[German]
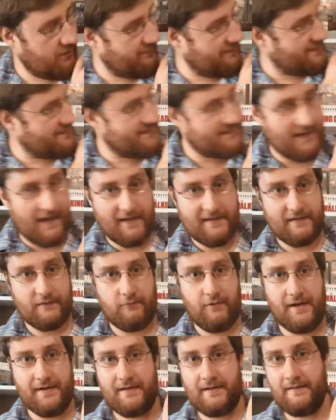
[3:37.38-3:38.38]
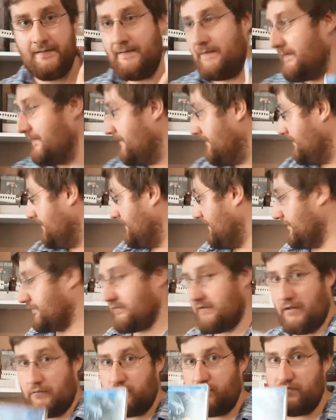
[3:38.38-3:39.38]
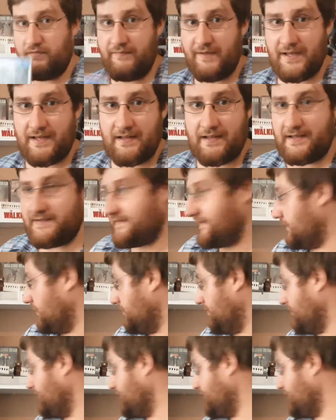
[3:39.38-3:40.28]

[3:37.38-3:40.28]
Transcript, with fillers: gewesen, Silent Running. Also lautlosen Weltall heißt der, glaube ich,